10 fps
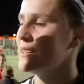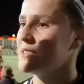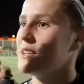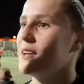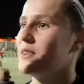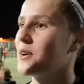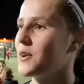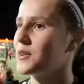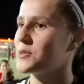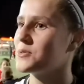Sí, yo creo
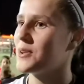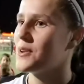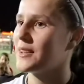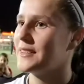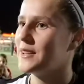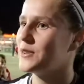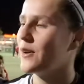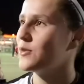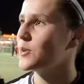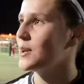que es un sueño que tiene toda
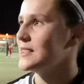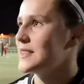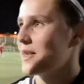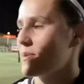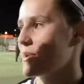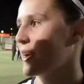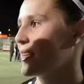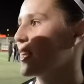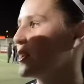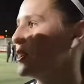futbolista, desde
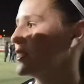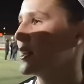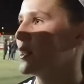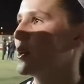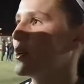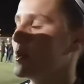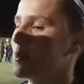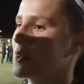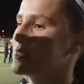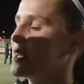pequeña yo lo he tenido y
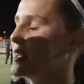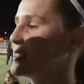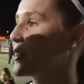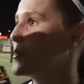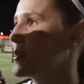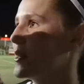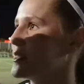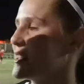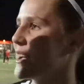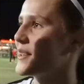pues eh, se ha cumplido
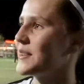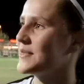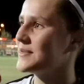este año.